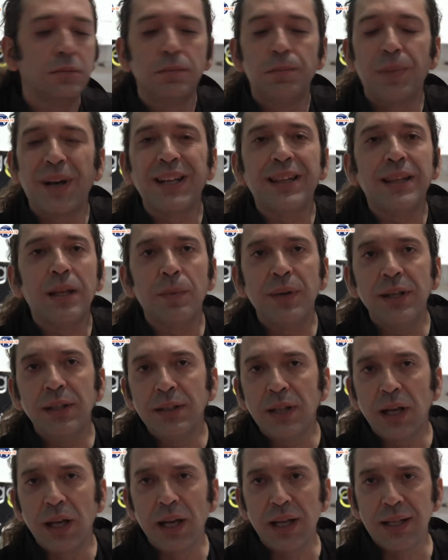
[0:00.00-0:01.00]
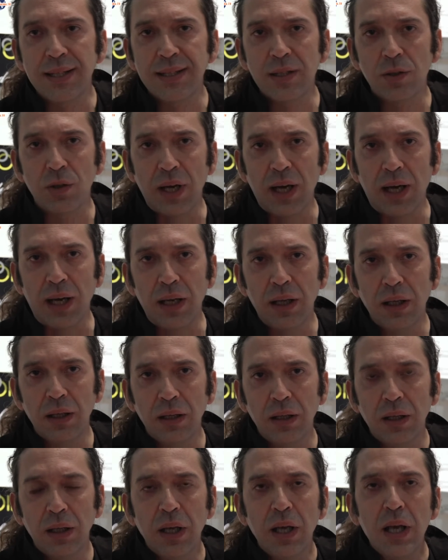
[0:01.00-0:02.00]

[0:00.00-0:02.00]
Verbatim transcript: prettamente relazionale,